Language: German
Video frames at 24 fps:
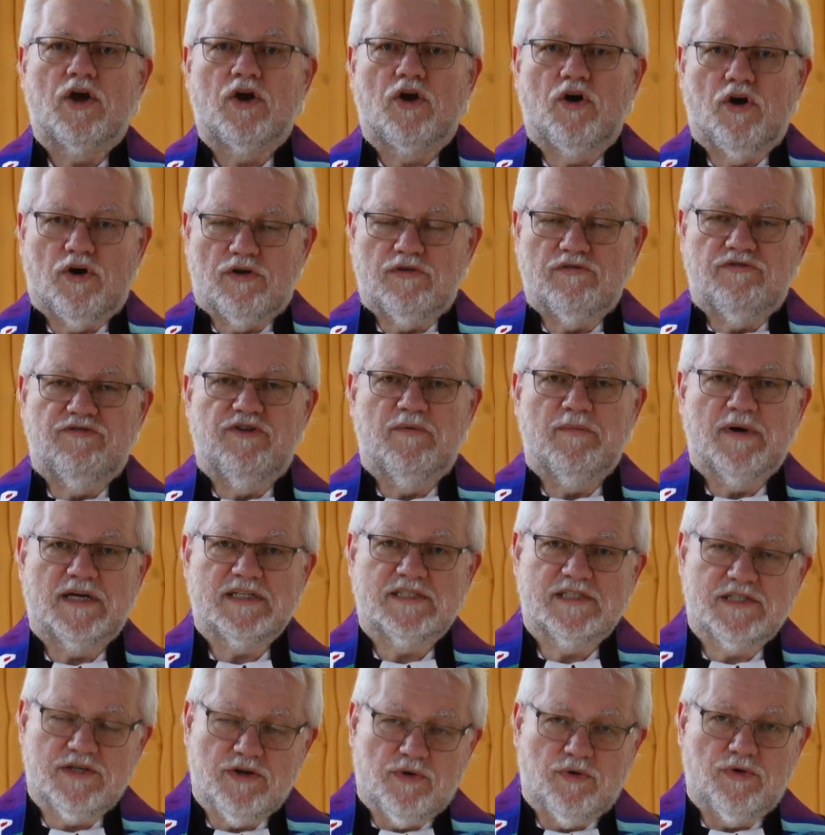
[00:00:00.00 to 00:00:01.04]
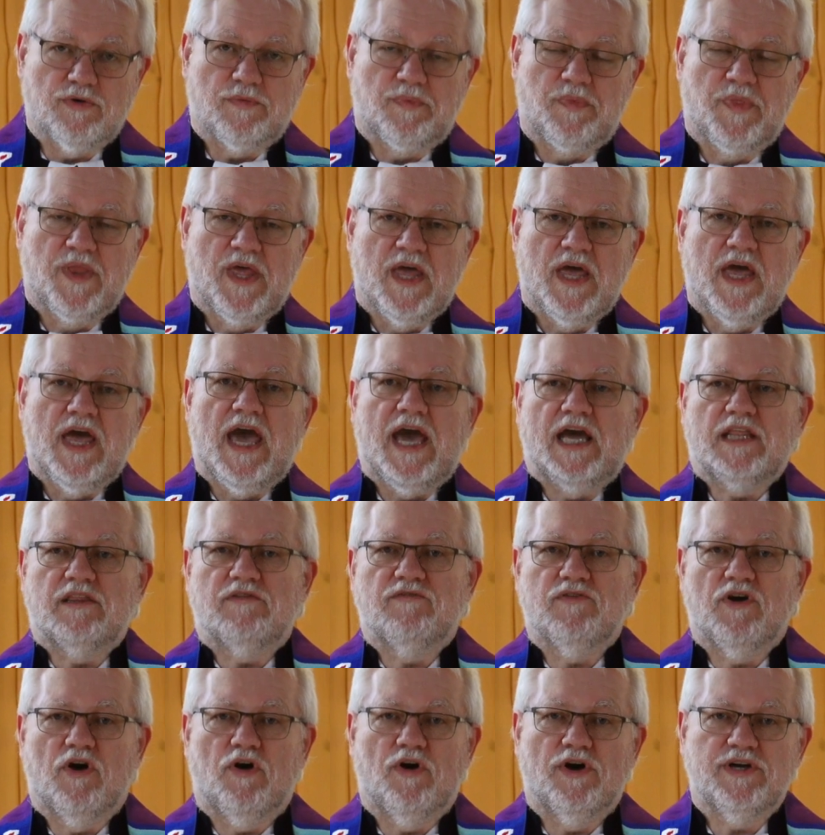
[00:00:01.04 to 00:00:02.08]
Konfirmation
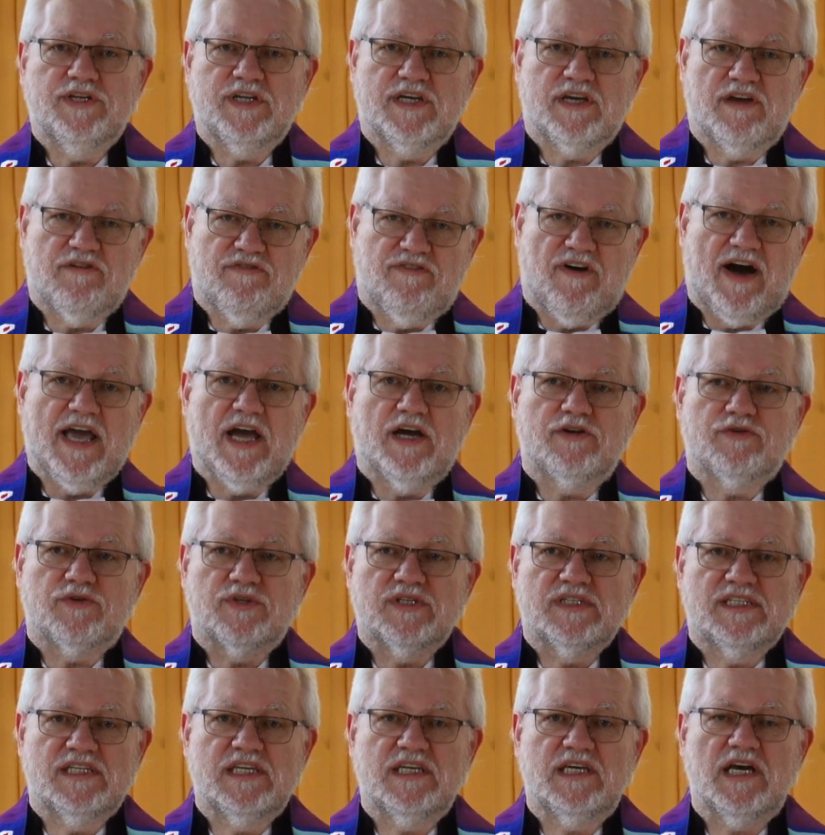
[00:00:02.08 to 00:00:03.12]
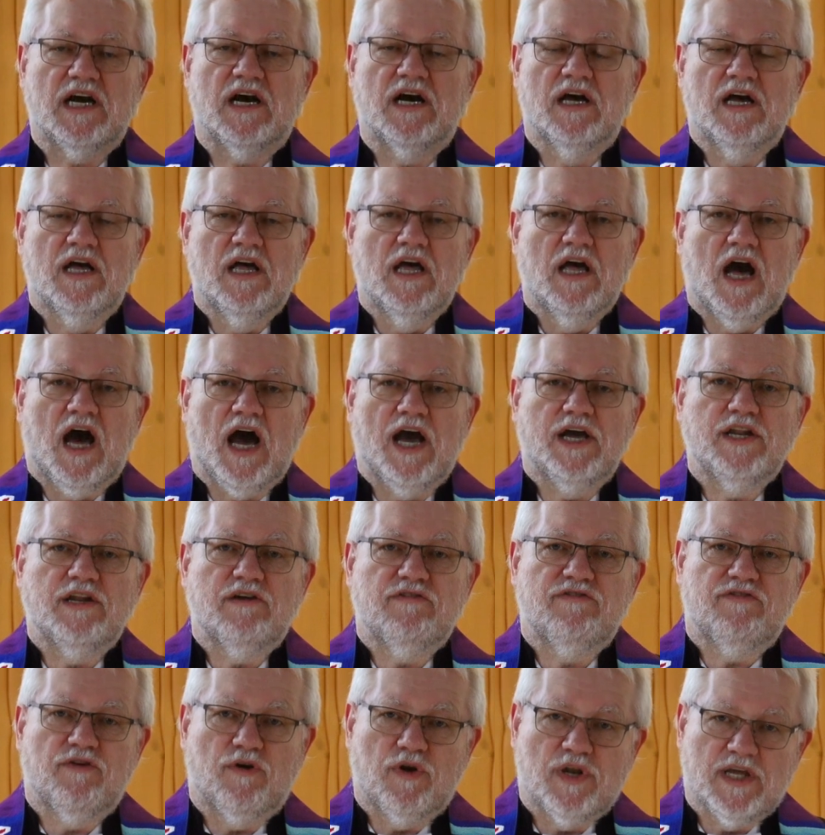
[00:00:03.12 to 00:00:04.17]
hätten wir heute gefeiert und sicher
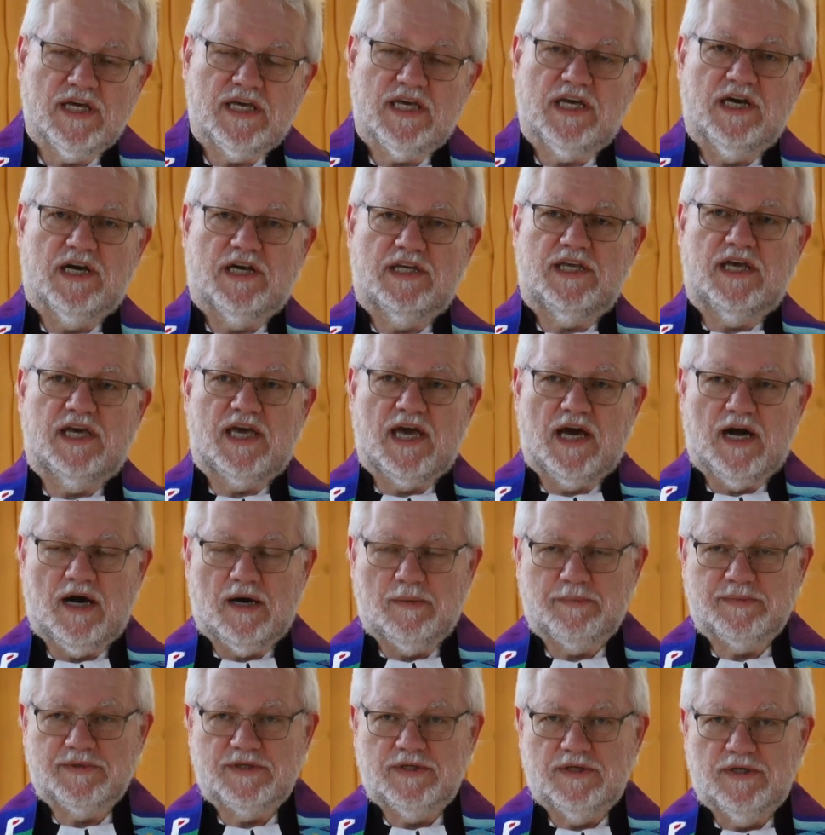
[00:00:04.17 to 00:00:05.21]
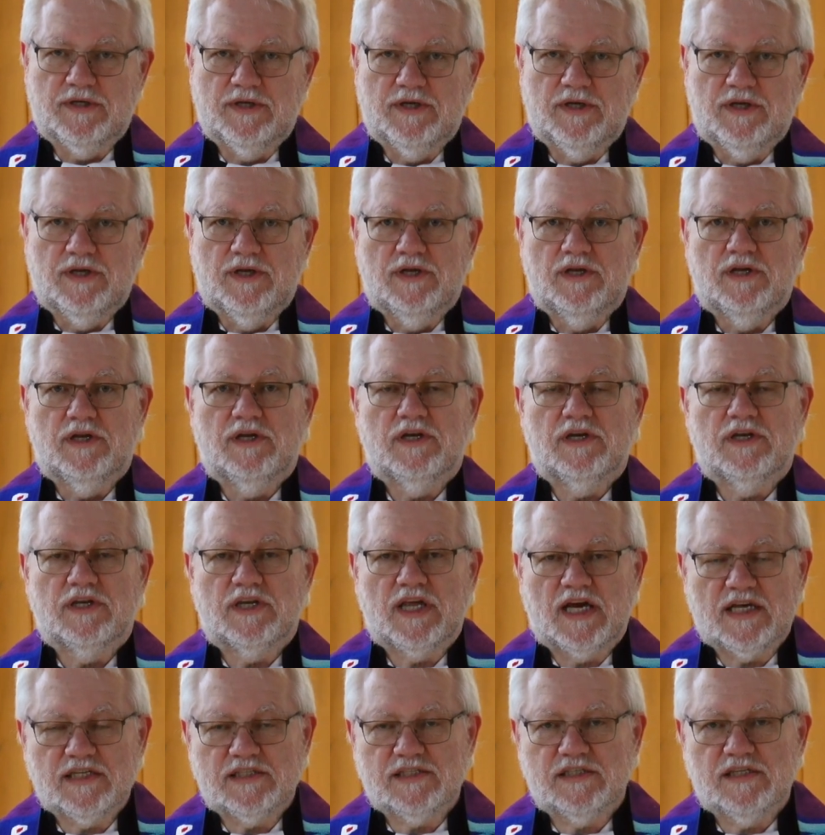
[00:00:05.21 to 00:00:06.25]
eine volle Kirche gehabt.
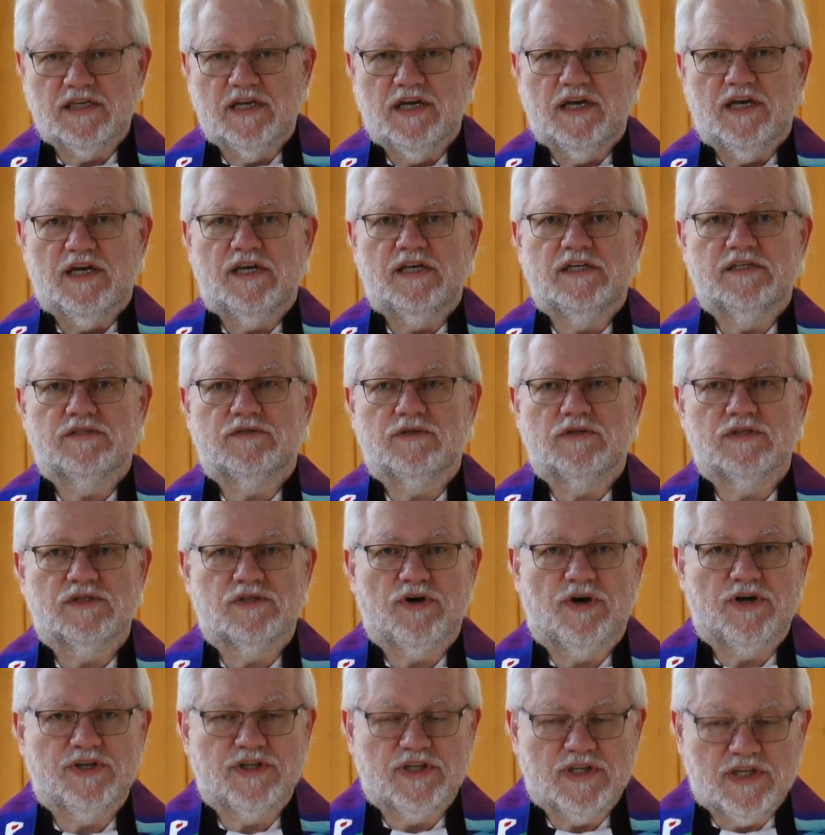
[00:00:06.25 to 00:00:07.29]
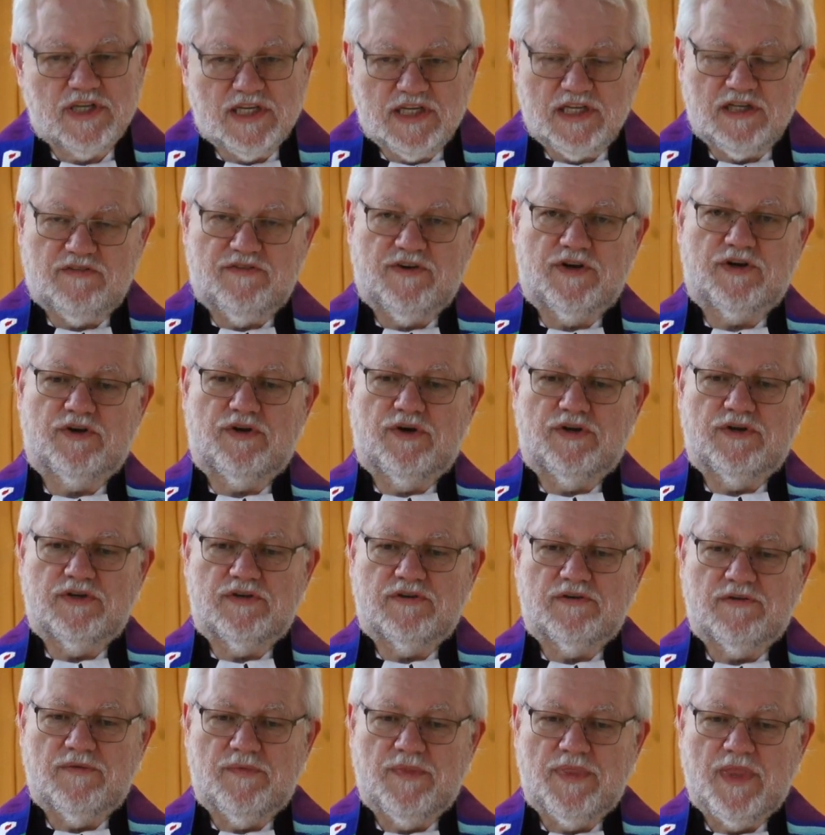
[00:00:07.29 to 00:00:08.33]
Das ist uns heute nicht
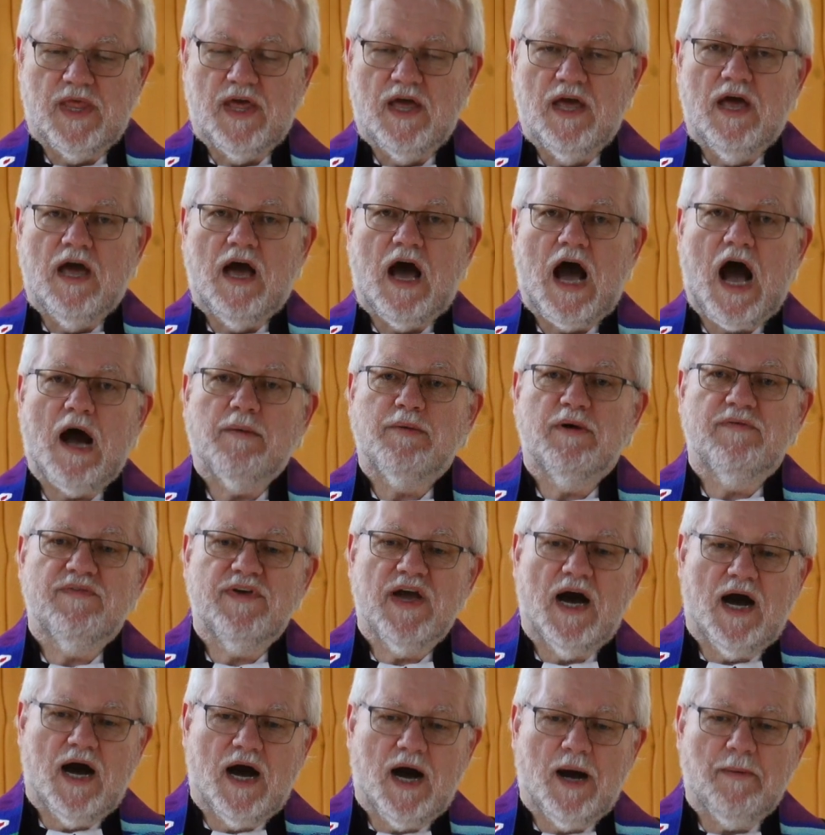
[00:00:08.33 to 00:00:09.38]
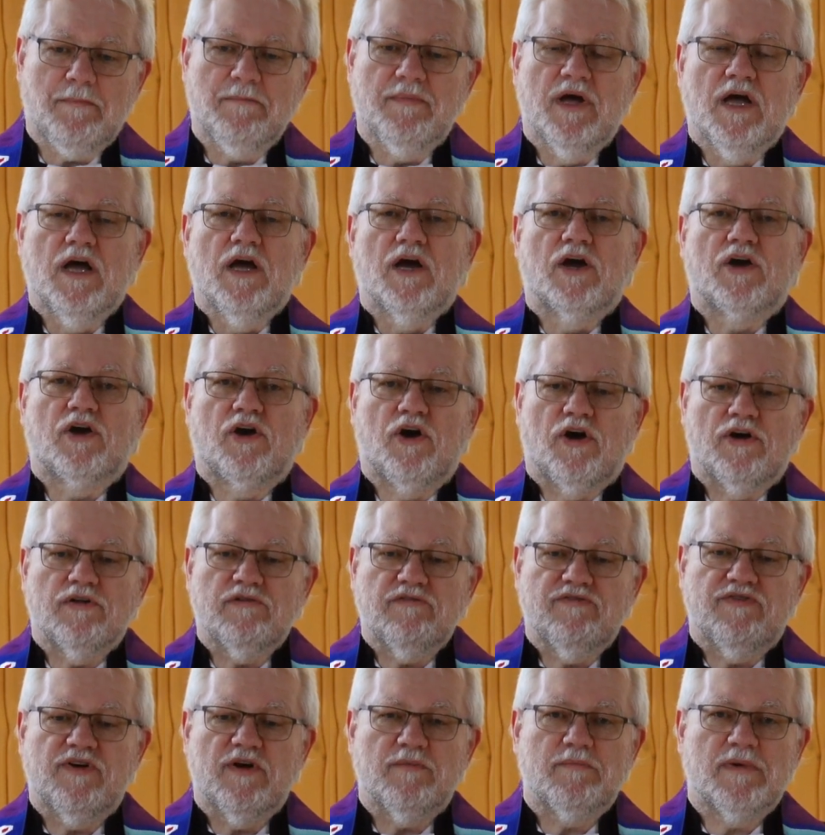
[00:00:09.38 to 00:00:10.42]
vergönnt. Aber wir haben
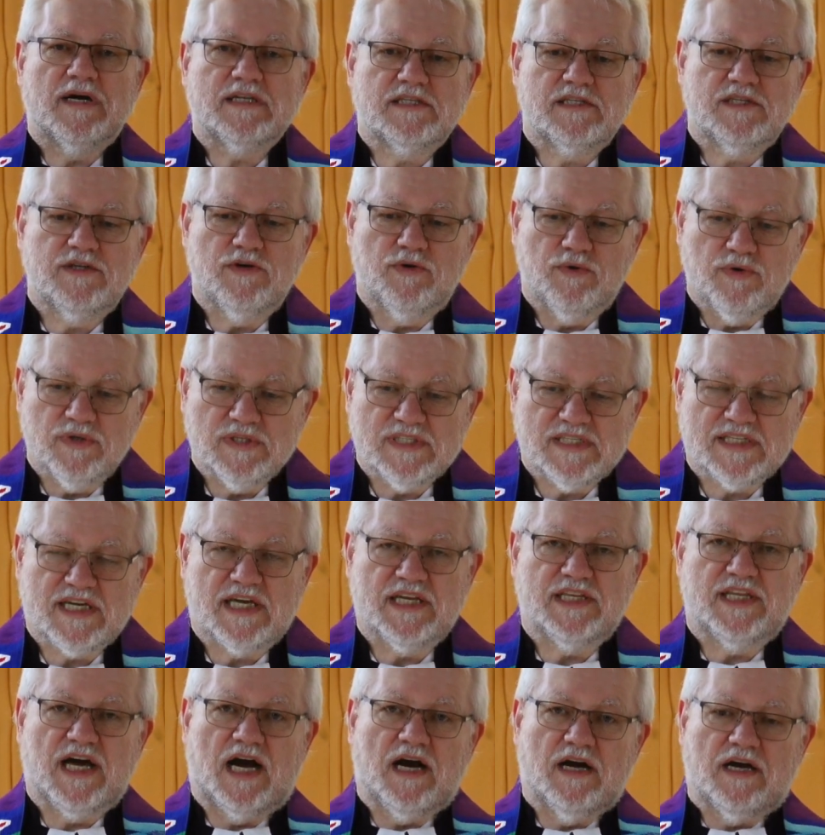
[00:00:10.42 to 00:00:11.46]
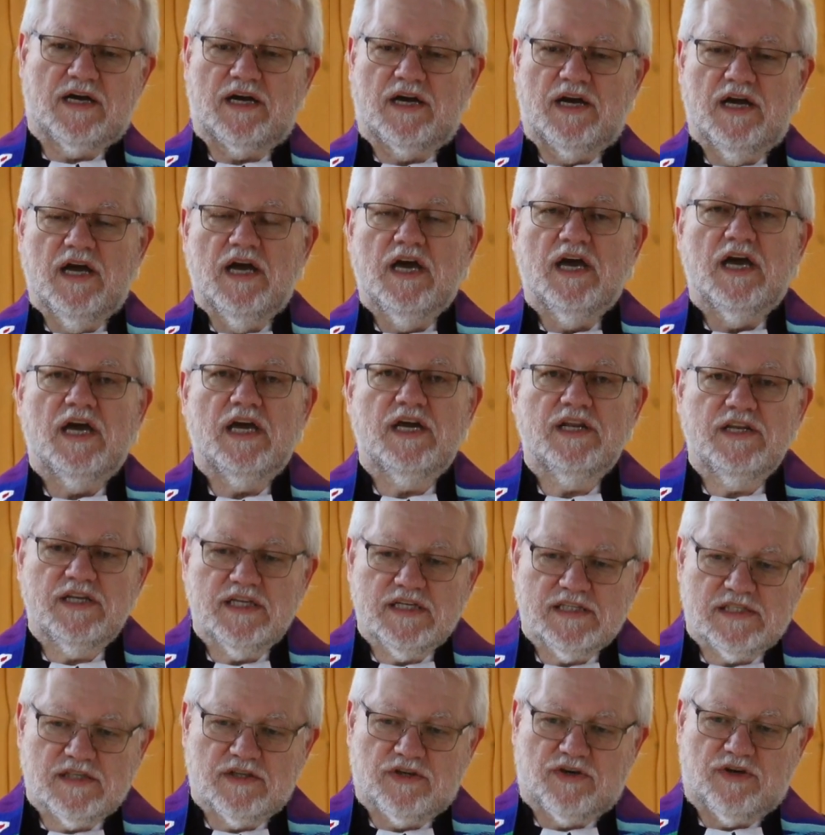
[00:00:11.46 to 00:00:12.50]
Konfirmationsgedanken in
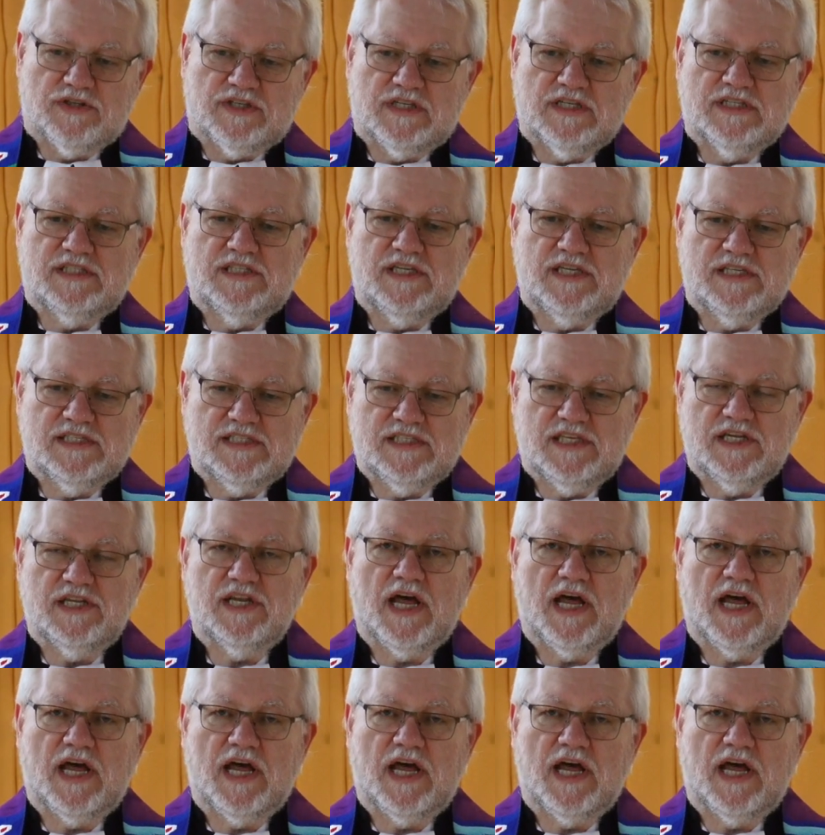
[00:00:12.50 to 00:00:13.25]
diesen Gottesdienst